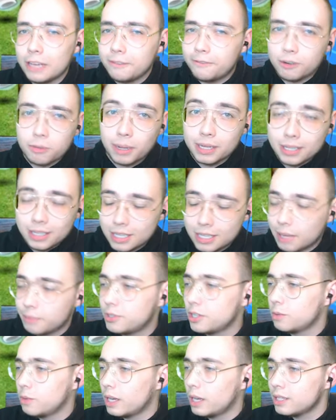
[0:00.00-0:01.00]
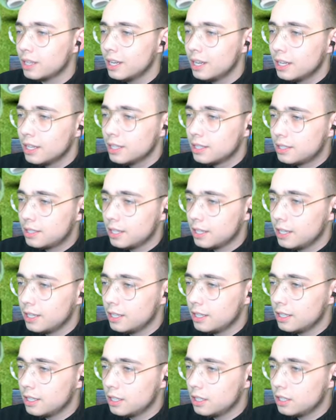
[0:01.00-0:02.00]
informatyce na przykład. Z
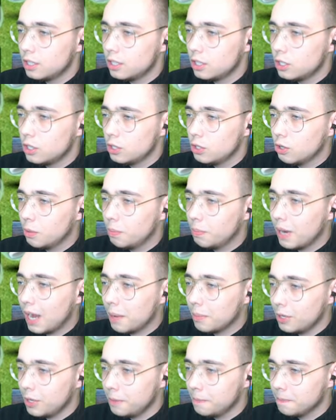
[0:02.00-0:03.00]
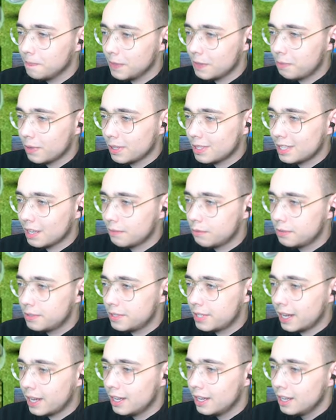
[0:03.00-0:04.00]
zioblami w
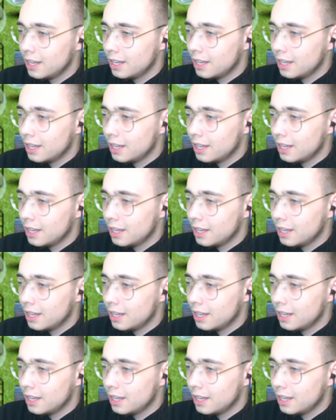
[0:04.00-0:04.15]
podstawówce.